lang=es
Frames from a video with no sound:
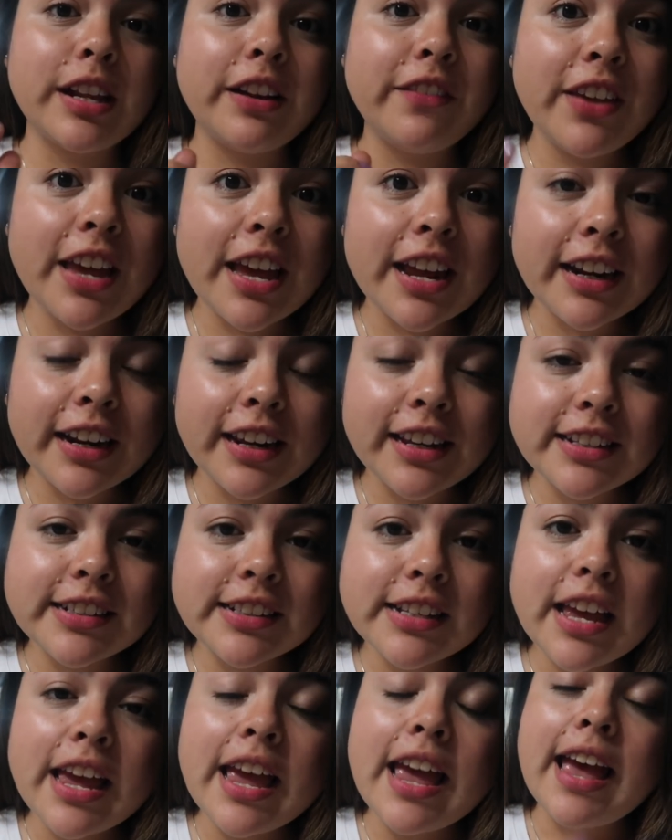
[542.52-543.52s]
el viernes
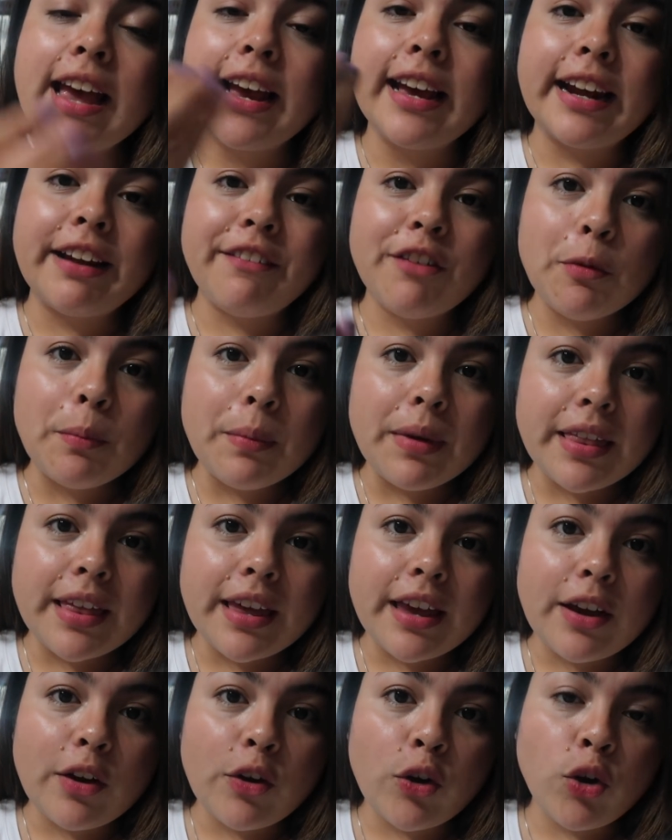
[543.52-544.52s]
grabé un
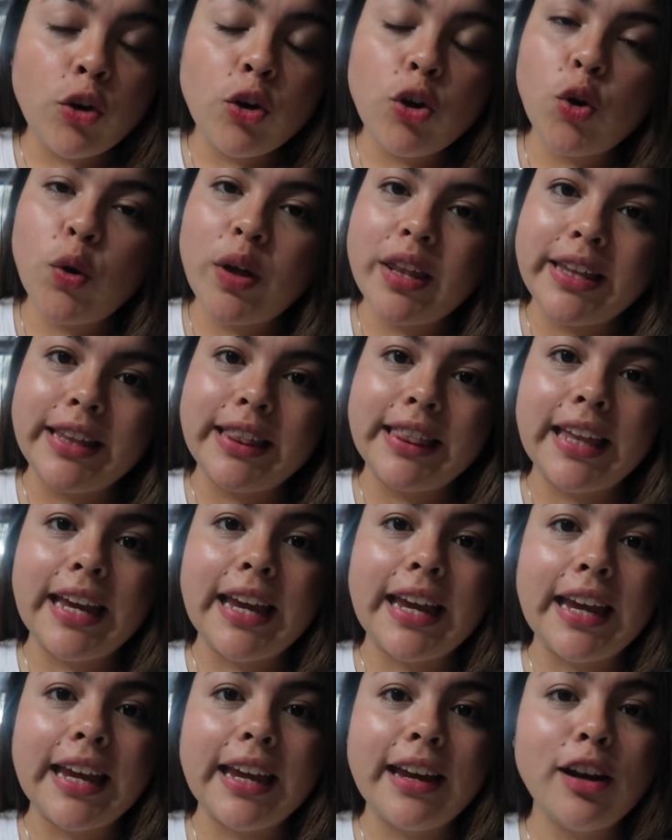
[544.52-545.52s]
video, lo
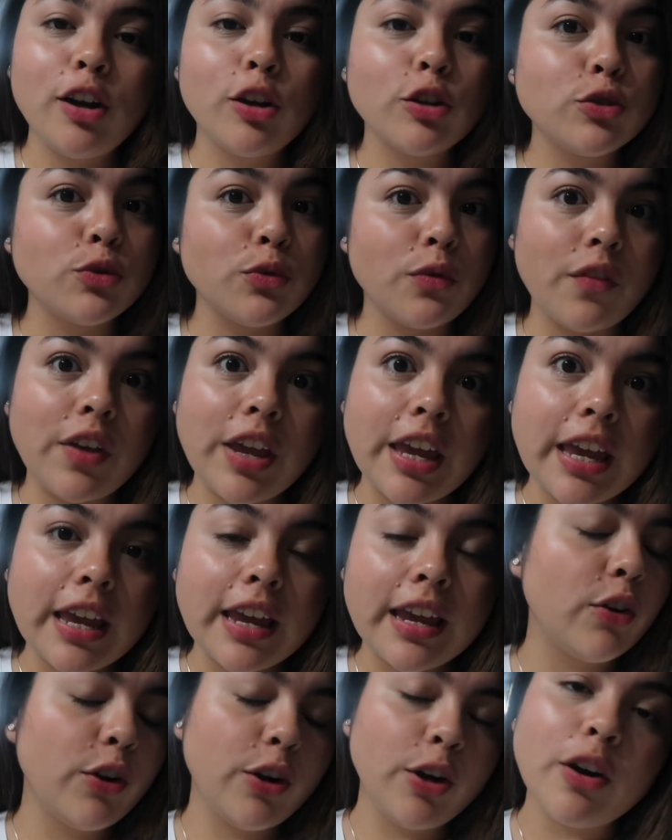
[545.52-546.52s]
edité, lo
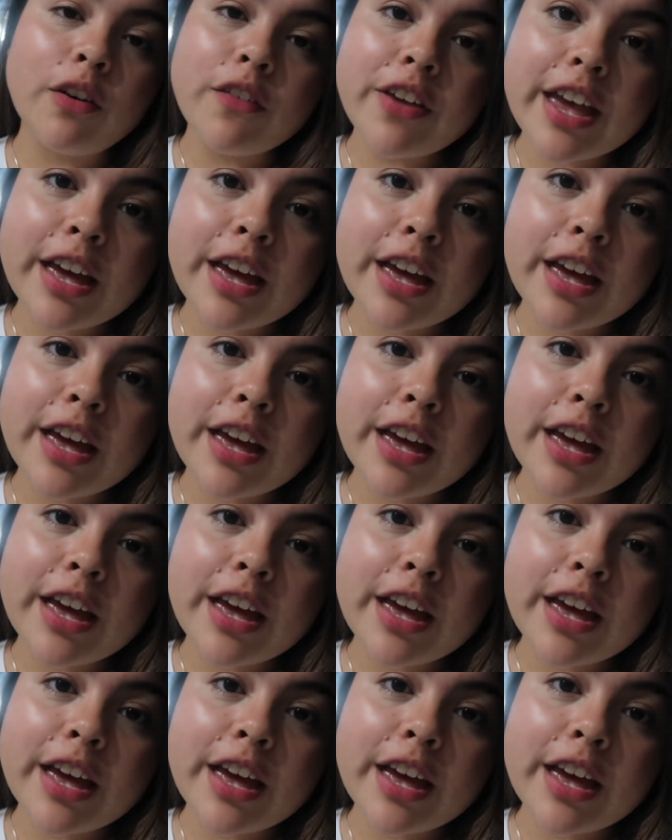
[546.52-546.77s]
subí, hoy lo